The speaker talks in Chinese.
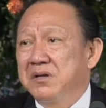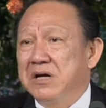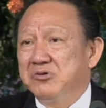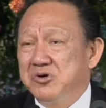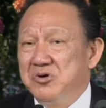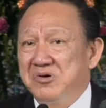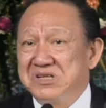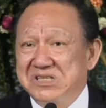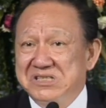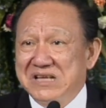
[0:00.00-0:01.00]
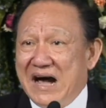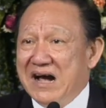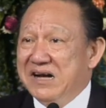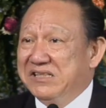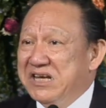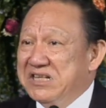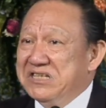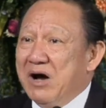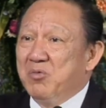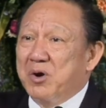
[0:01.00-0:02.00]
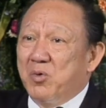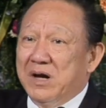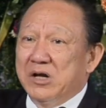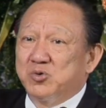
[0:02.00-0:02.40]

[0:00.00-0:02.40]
他就用上帝讲过的话来